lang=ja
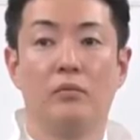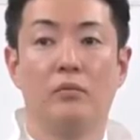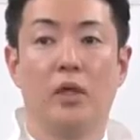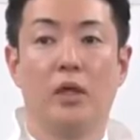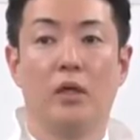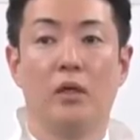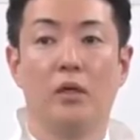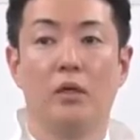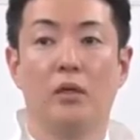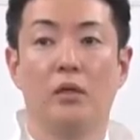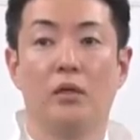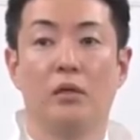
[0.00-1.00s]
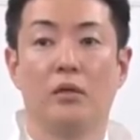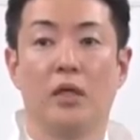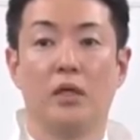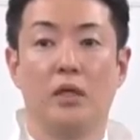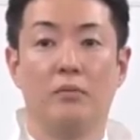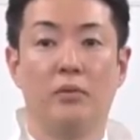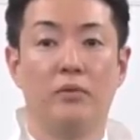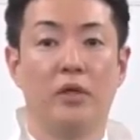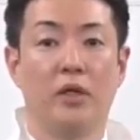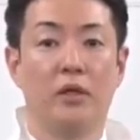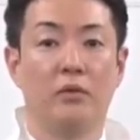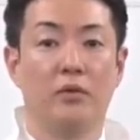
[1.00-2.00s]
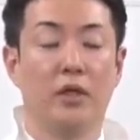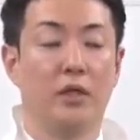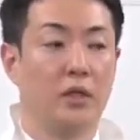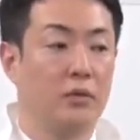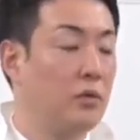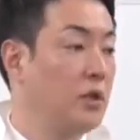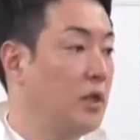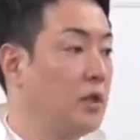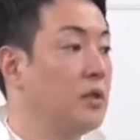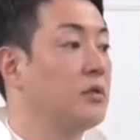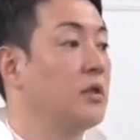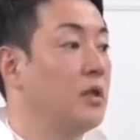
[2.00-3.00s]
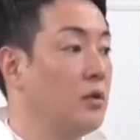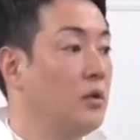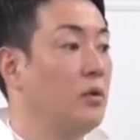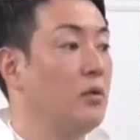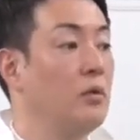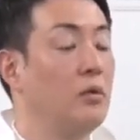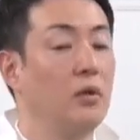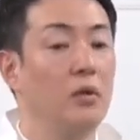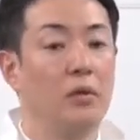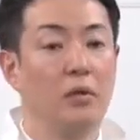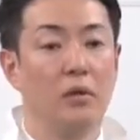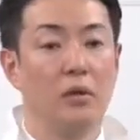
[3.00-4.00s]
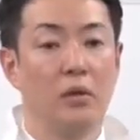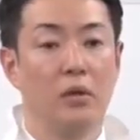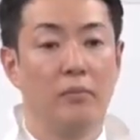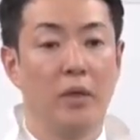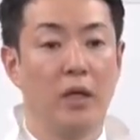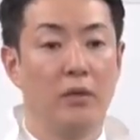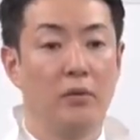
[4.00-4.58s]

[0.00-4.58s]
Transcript: まあさっき僕が答えた通りなんですけどやっぱりあ